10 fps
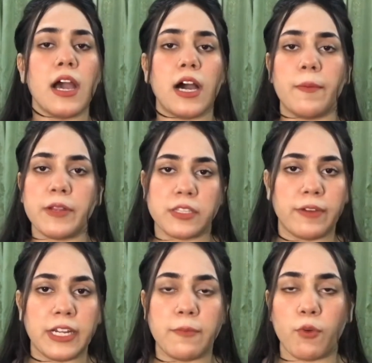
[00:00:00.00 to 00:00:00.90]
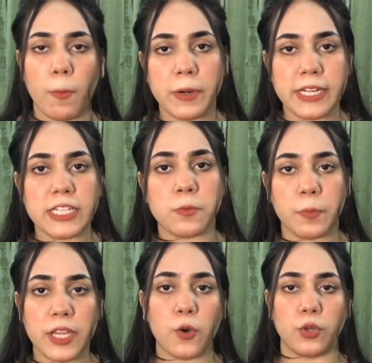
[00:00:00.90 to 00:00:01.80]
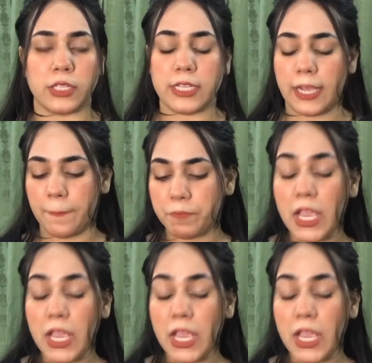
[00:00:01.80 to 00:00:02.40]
प्रिजर्वेटिव प्रॉपर्टीज भी होती हैं